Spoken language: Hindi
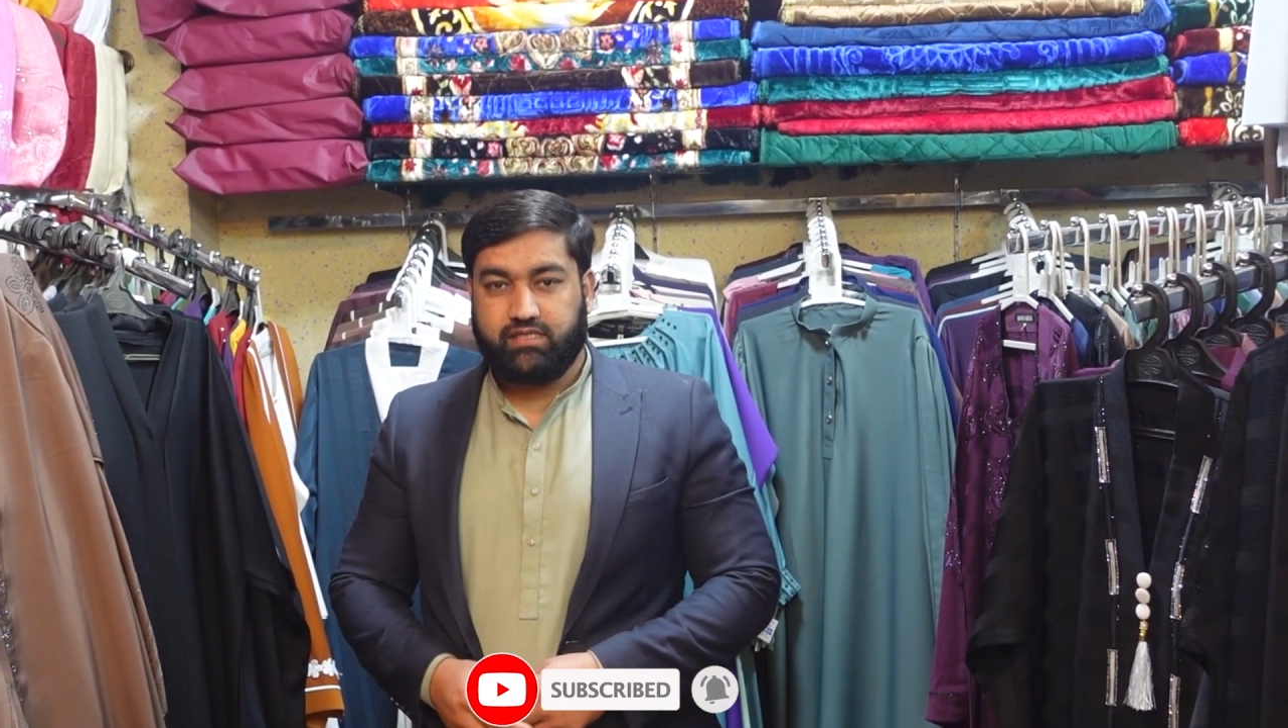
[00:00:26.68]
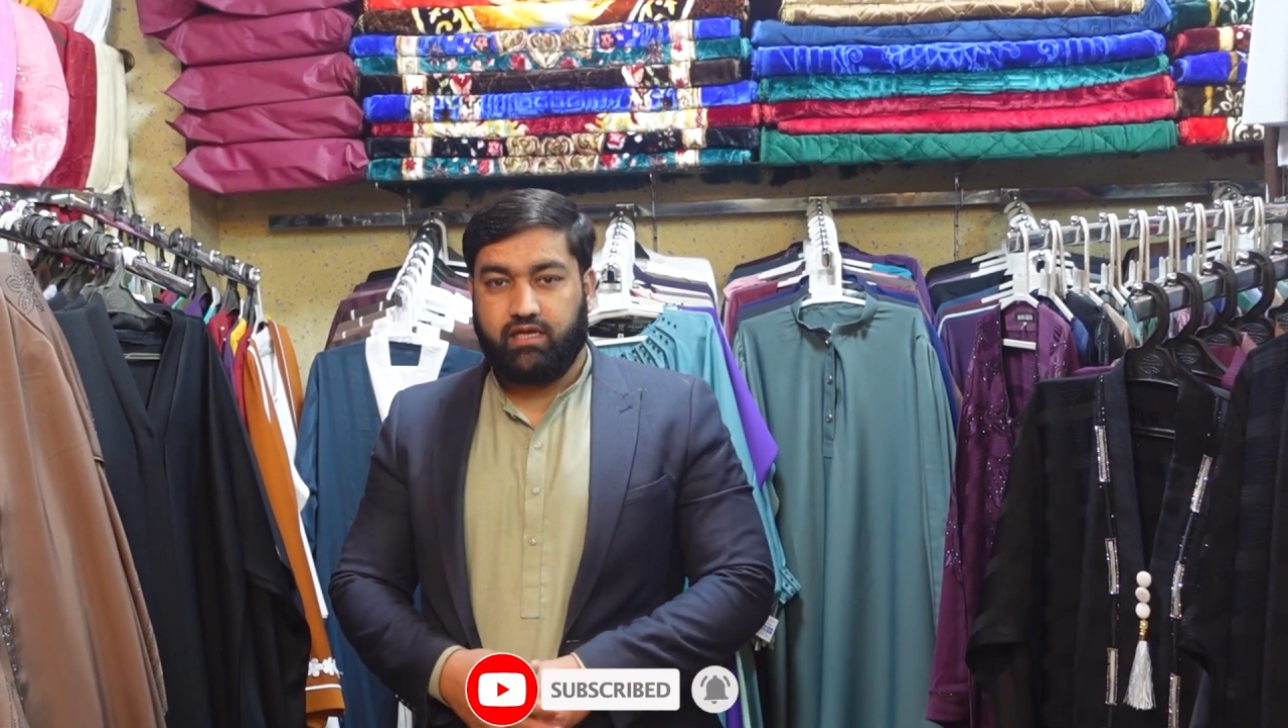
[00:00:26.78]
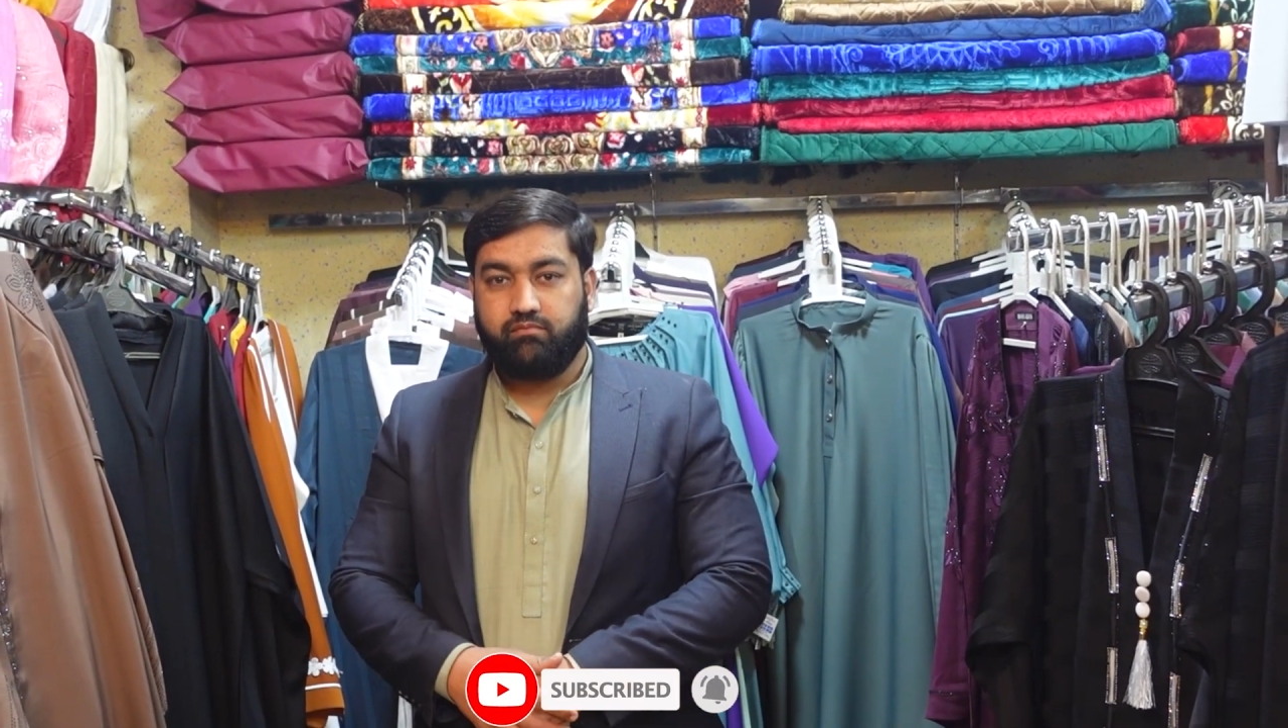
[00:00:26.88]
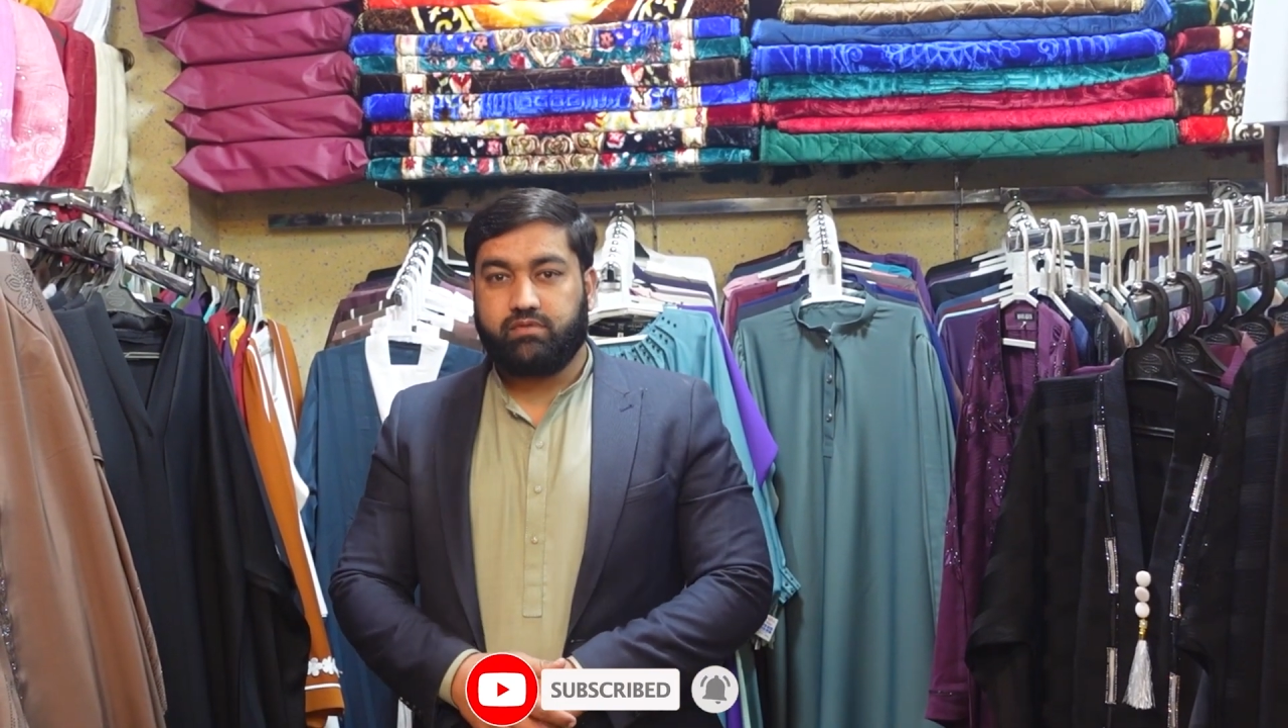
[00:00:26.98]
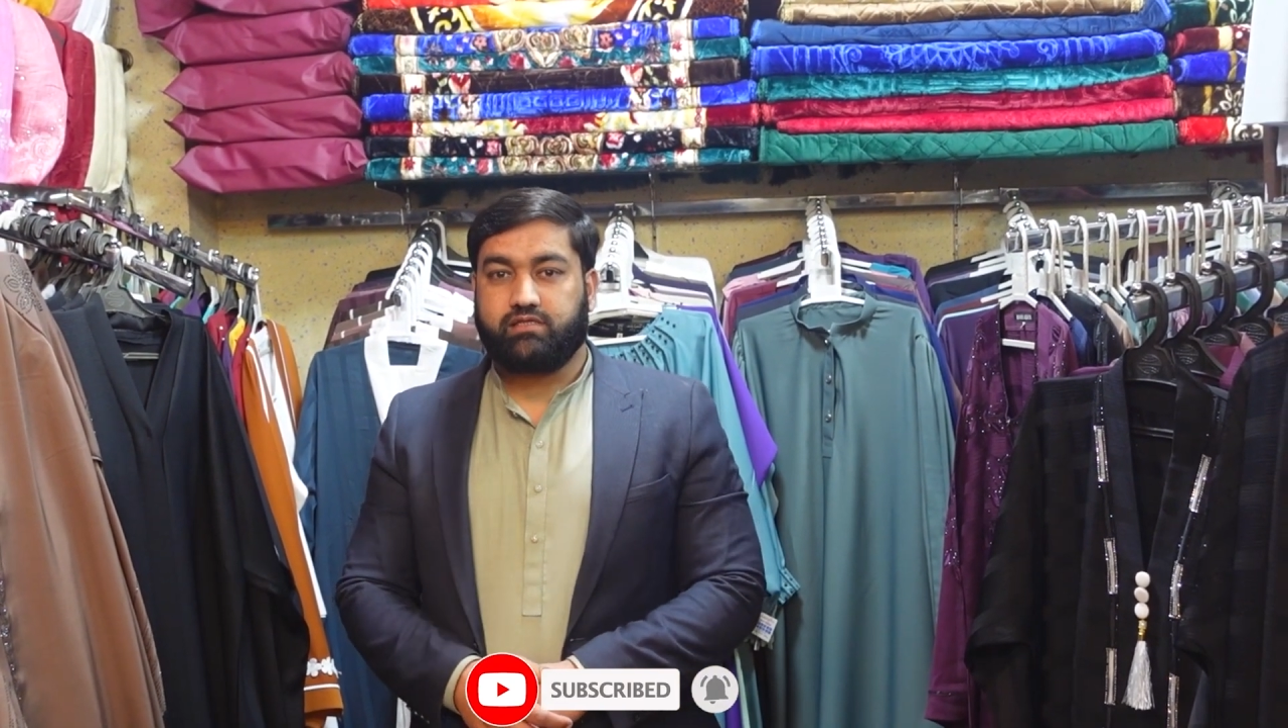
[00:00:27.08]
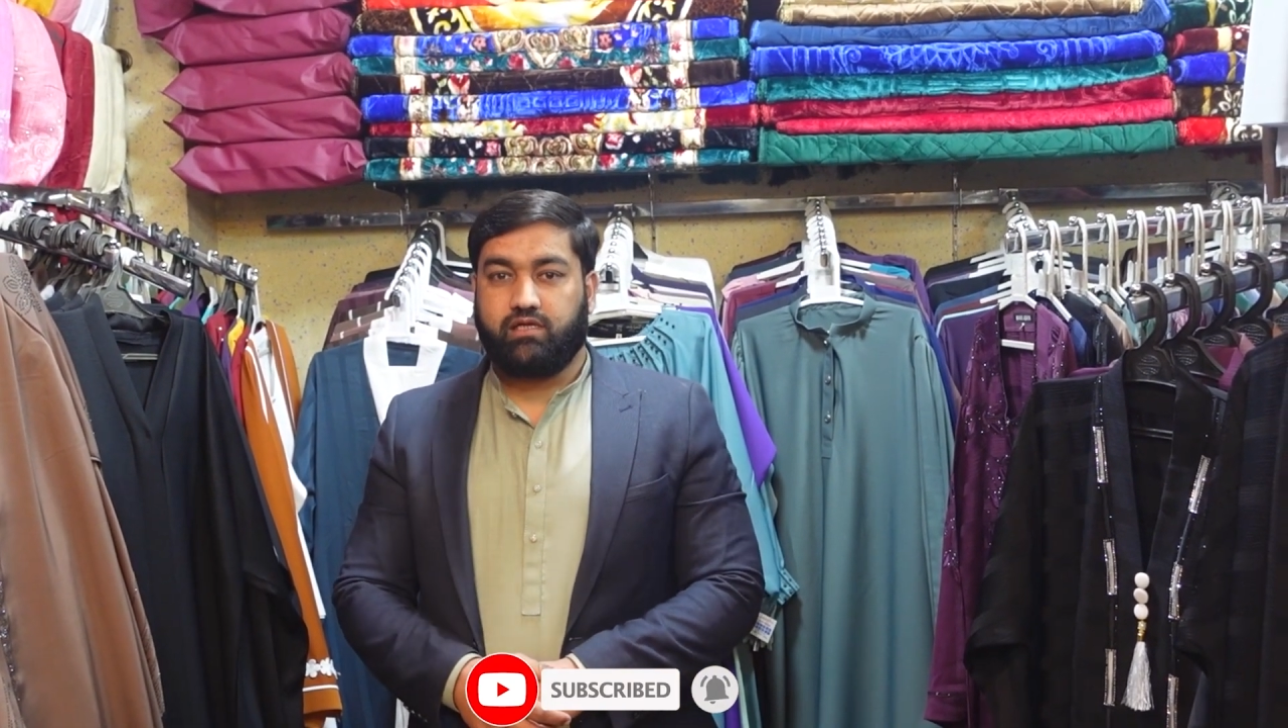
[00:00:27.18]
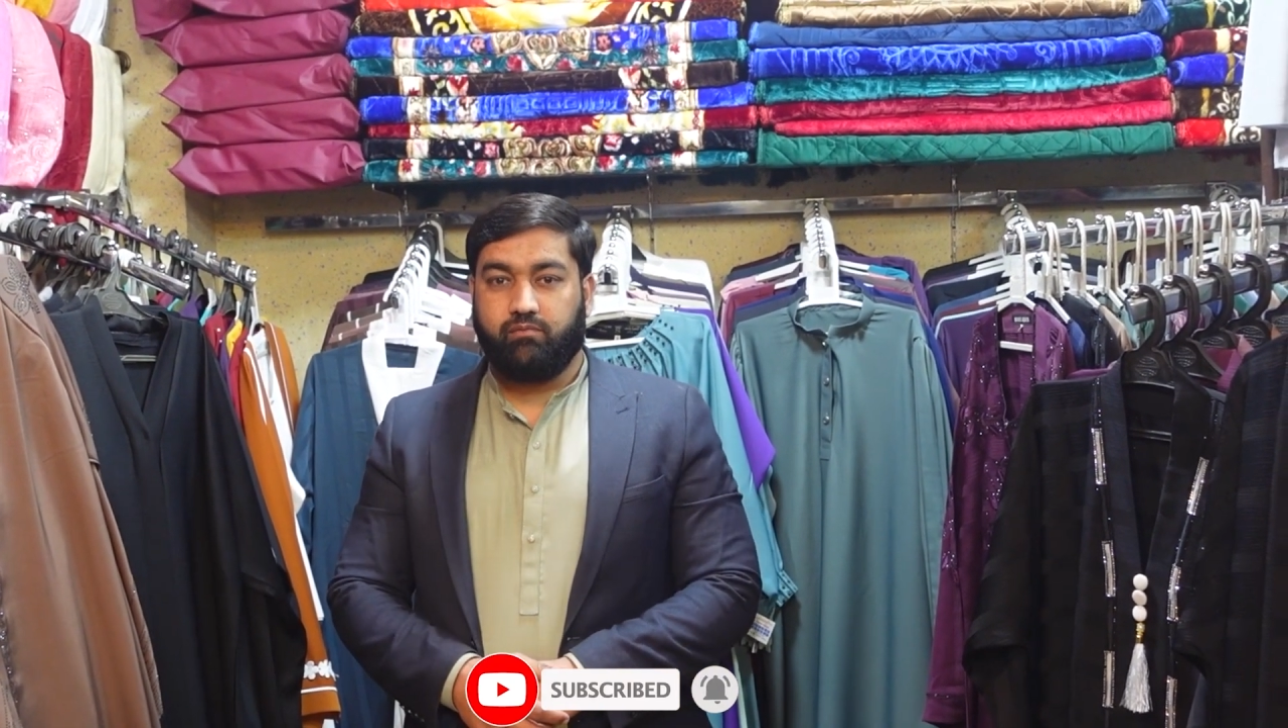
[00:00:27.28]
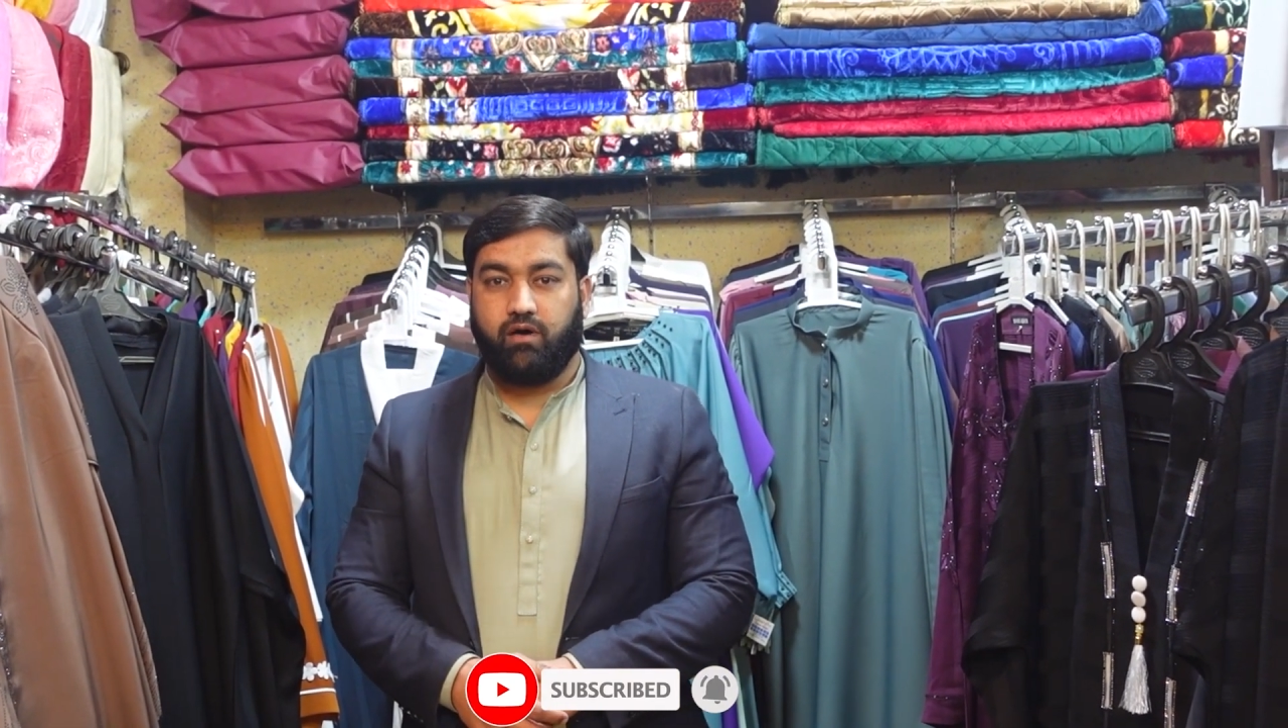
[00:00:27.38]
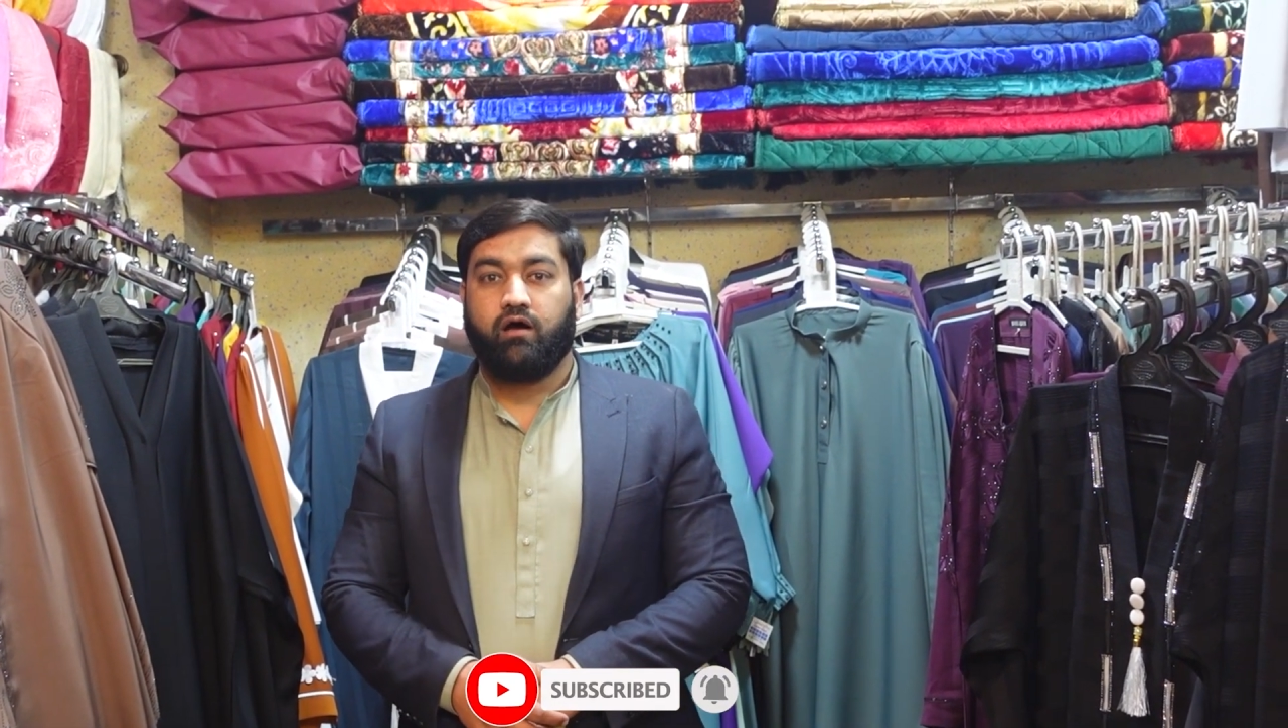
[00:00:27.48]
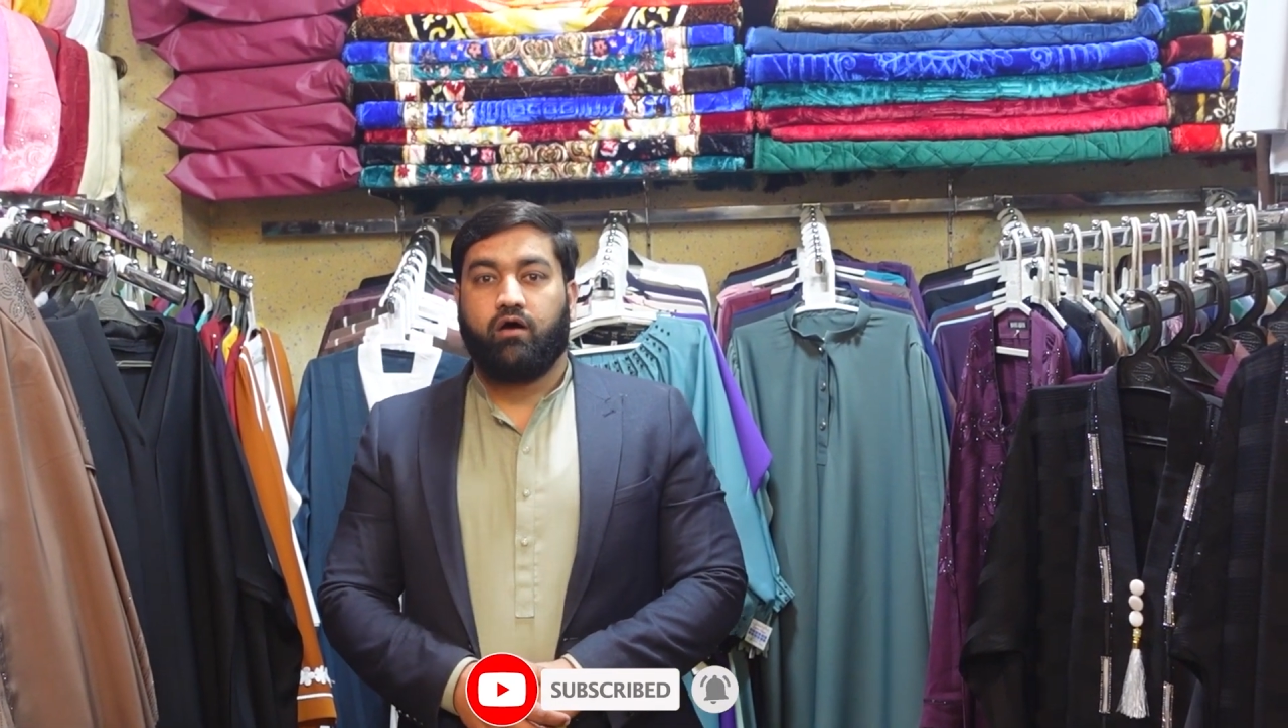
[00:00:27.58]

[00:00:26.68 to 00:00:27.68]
वसलम तस्लीमा